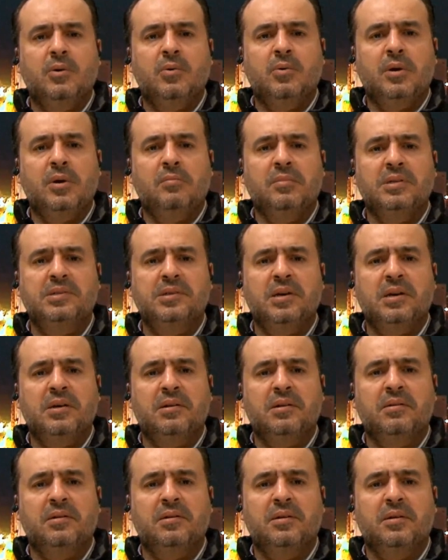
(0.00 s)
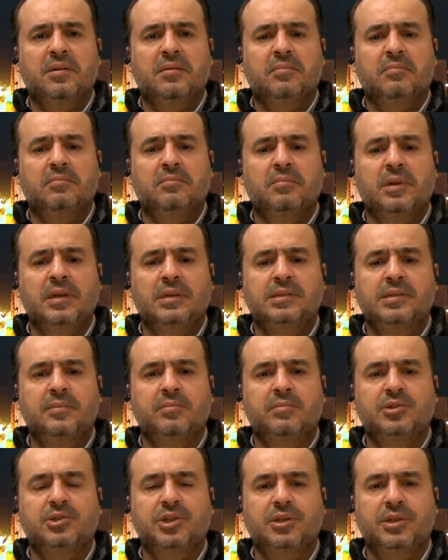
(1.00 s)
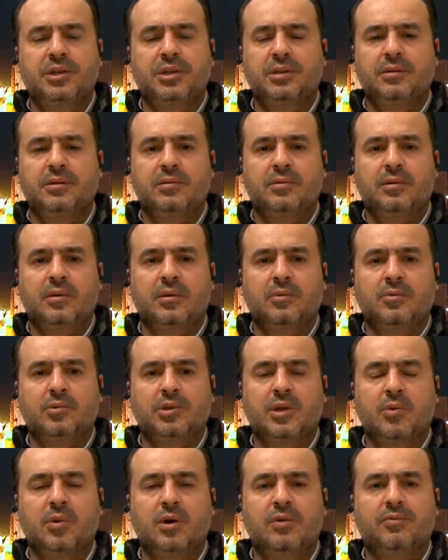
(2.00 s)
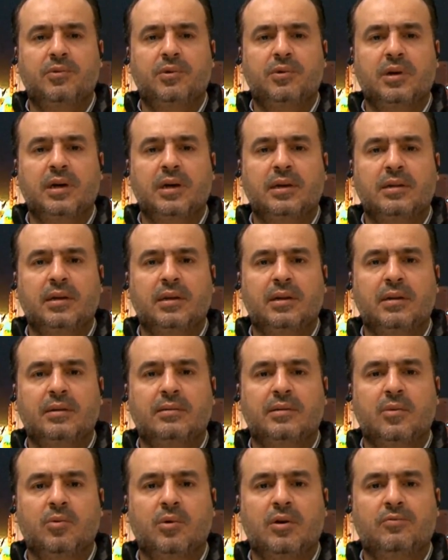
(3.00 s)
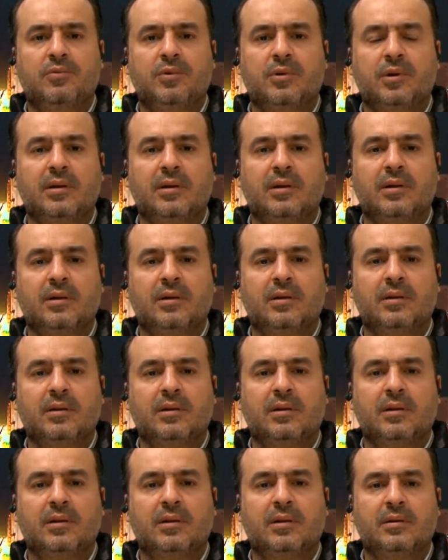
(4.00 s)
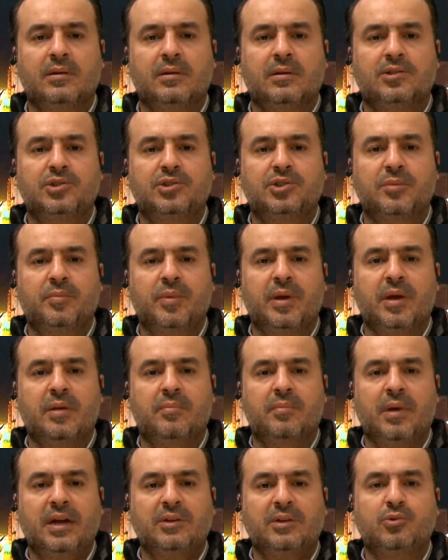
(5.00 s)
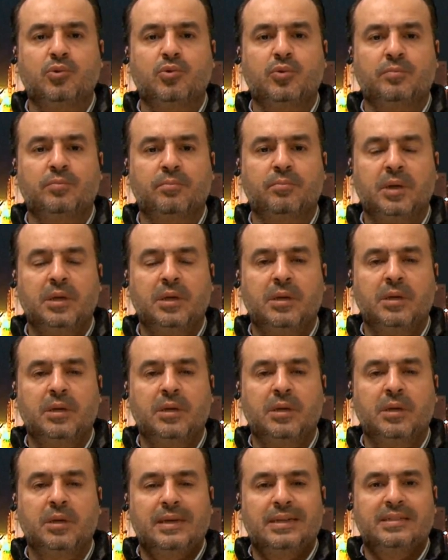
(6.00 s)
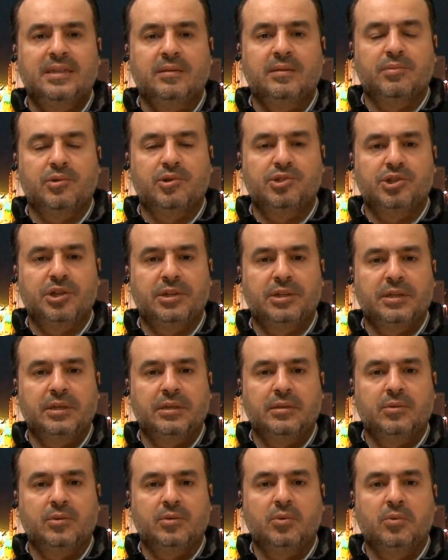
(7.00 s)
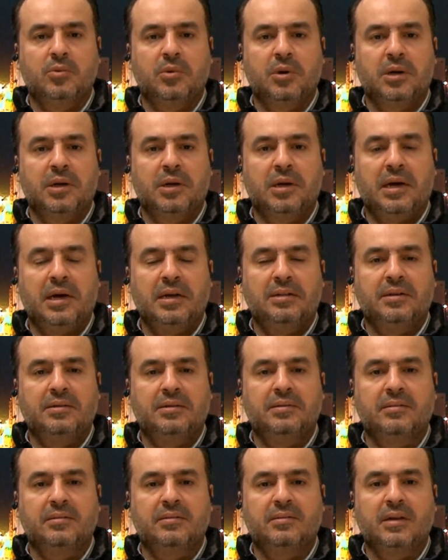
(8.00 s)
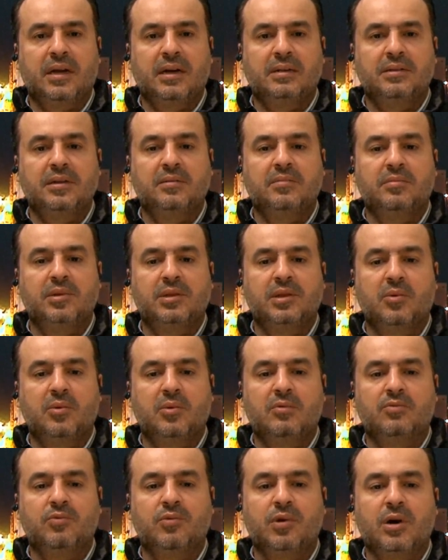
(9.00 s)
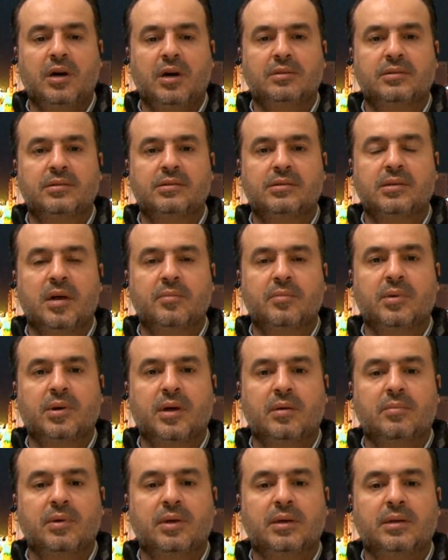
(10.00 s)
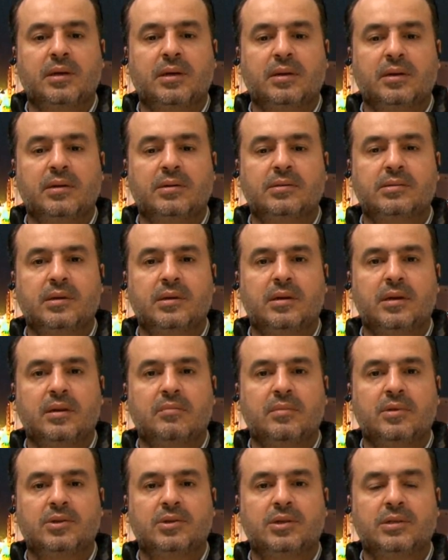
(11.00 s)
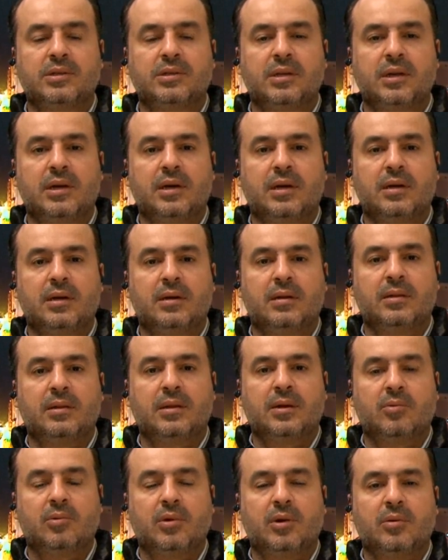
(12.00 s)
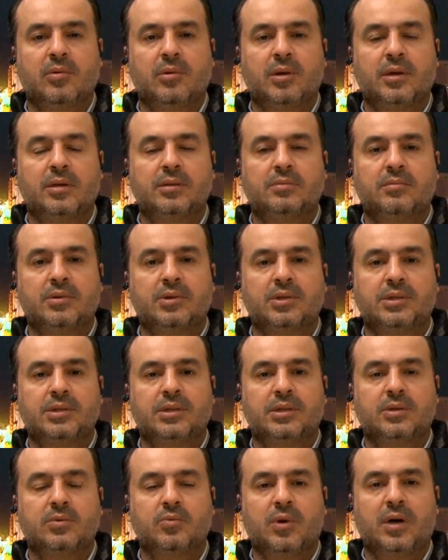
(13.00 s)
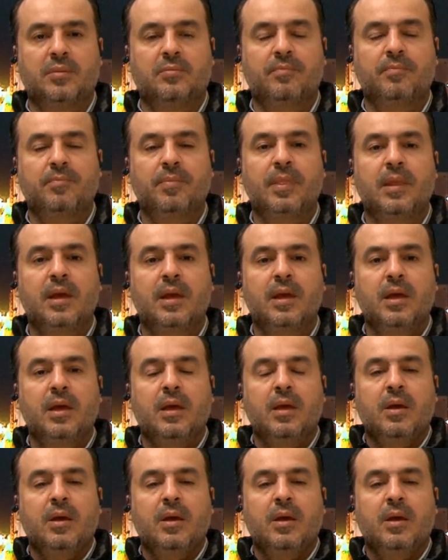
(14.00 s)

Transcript: حقيقة هو المسار آه، ليس بالجديد أو التوافق هذا التوافق الشبه معدوم آه، ليس بالجديد هو حدثت العديد من التوافقات السابقة بين رئيسي المجلس الأعلى للدولة ورئيس مجلس النواب